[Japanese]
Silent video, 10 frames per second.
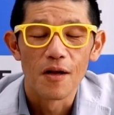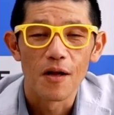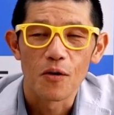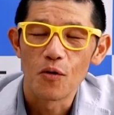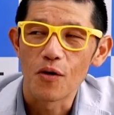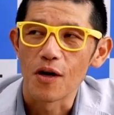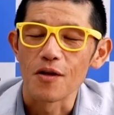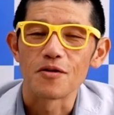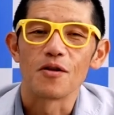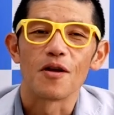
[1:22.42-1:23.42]
えー、今回
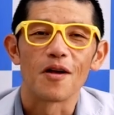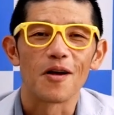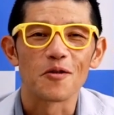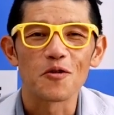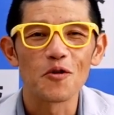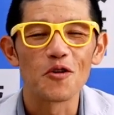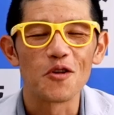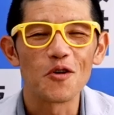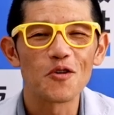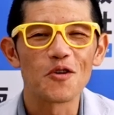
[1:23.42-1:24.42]
ですねあのその
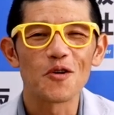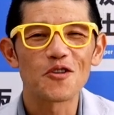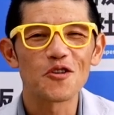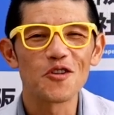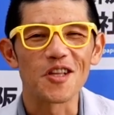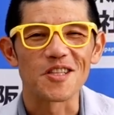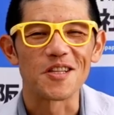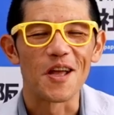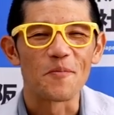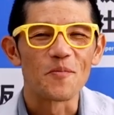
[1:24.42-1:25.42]
翌週にです
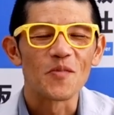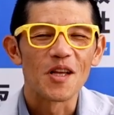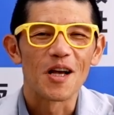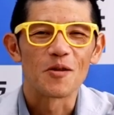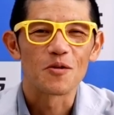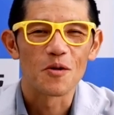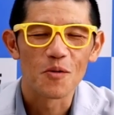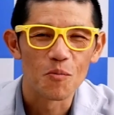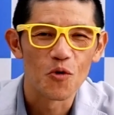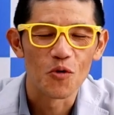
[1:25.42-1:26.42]
ねあの
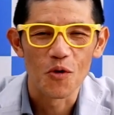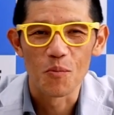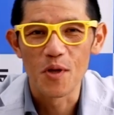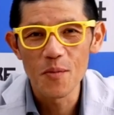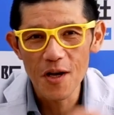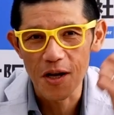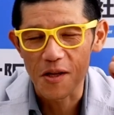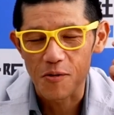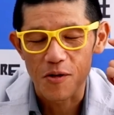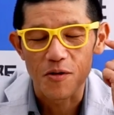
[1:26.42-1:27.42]
もうね耳が
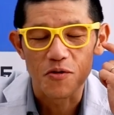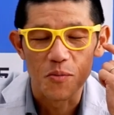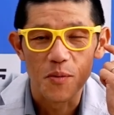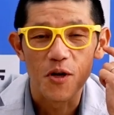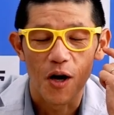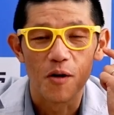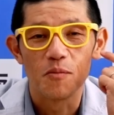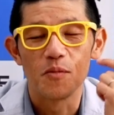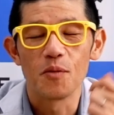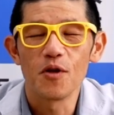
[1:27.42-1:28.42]
痛くなったんです耳が
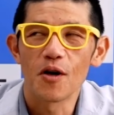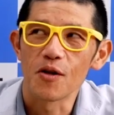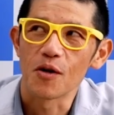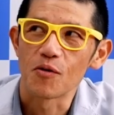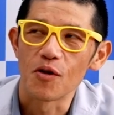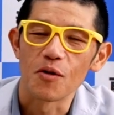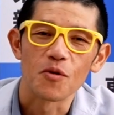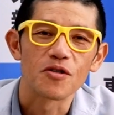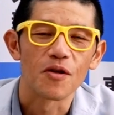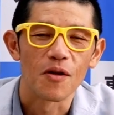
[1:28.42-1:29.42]
耳が痛くなり
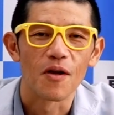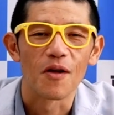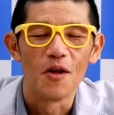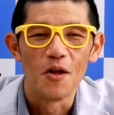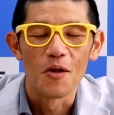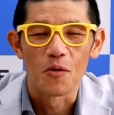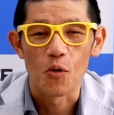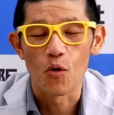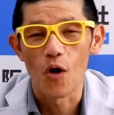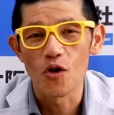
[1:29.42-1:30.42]
ましてね
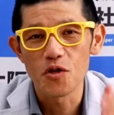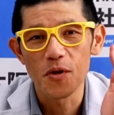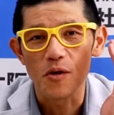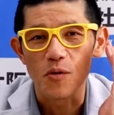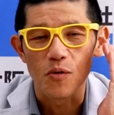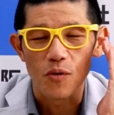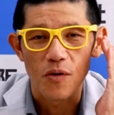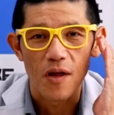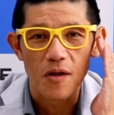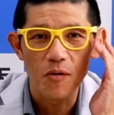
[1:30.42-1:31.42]
これ初めてのこと
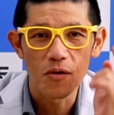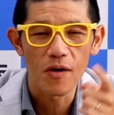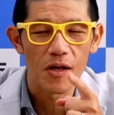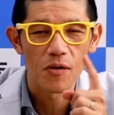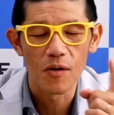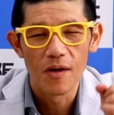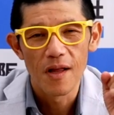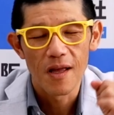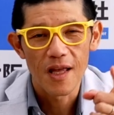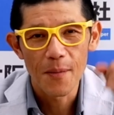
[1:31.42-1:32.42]
でよよくあの
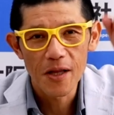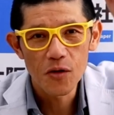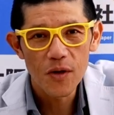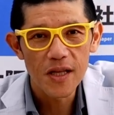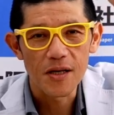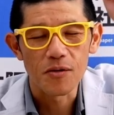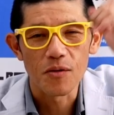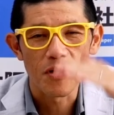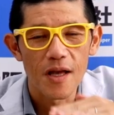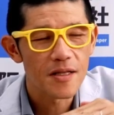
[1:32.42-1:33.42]
山の上に行くと
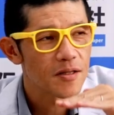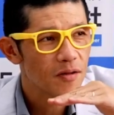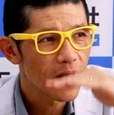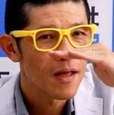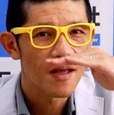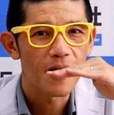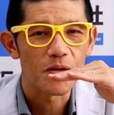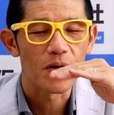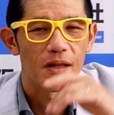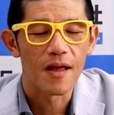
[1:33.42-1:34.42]
気圧のね変化
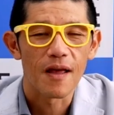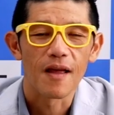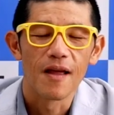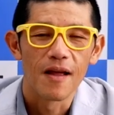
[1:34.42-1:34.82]
とかで